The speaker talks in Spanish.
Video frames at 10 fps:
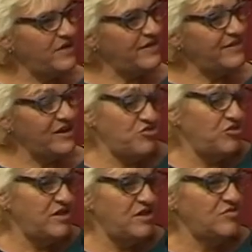distrae.
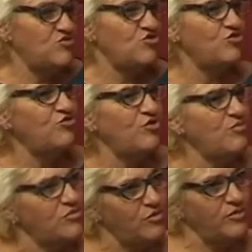Yo, no soy,
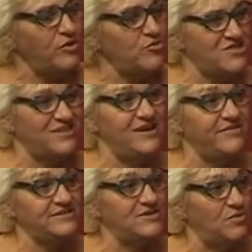no miro mucha
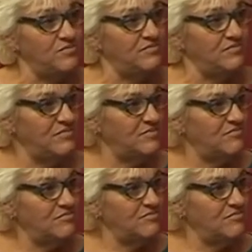televisión. Ajá.
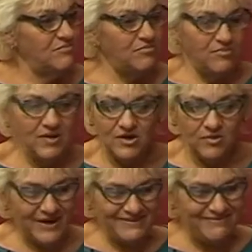Miro
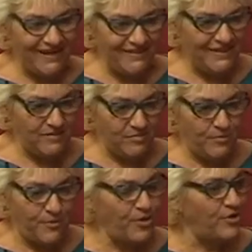bastante,
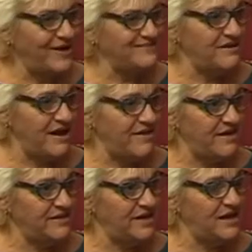poco, casi nada
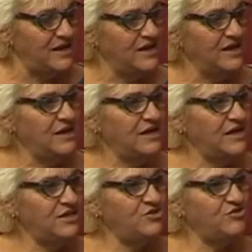de tele.
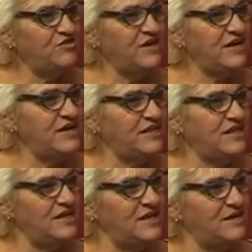Entonces,
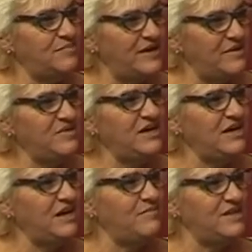este, para
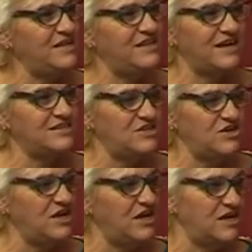mí mi
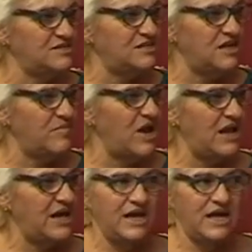distracción es sentarme a
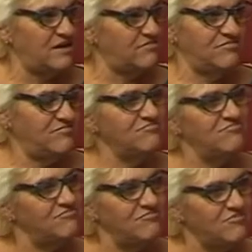leer.
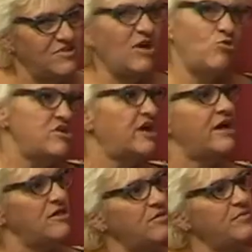Y escucha
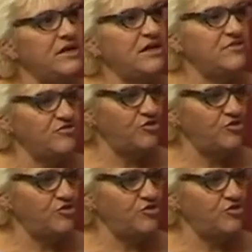radio. A mí son